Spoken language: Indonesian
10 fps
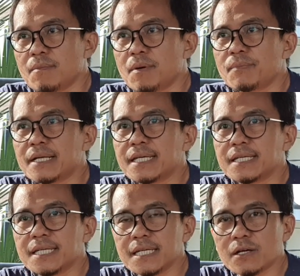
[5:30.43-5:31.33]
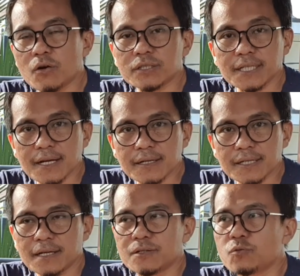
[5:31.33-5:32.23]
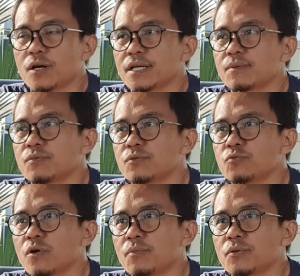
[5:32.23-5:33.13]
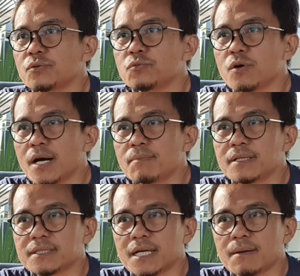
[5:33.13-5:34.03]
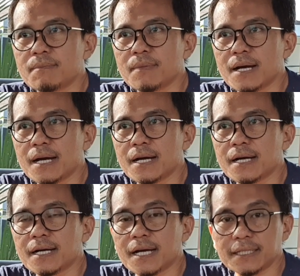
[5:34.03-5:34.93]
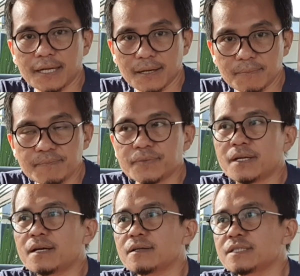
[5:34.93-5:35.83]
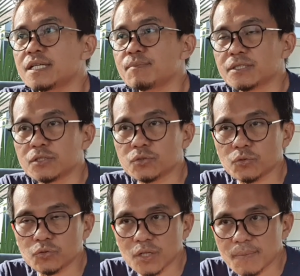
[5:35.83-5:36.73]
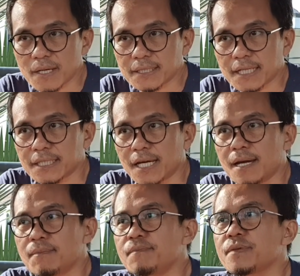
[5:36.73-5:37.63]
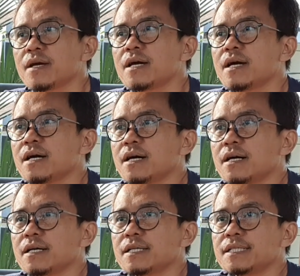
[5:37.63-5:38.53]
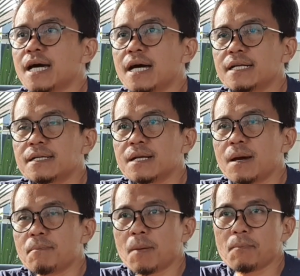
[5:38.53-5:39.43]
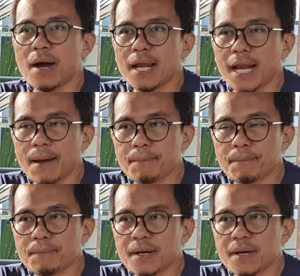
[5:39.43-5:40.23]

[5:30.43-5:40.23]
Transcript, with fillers: memiliki kontrak ya 2022 bersama KTM ya jadi masih strukturnya pakai KTM uh, dan membalap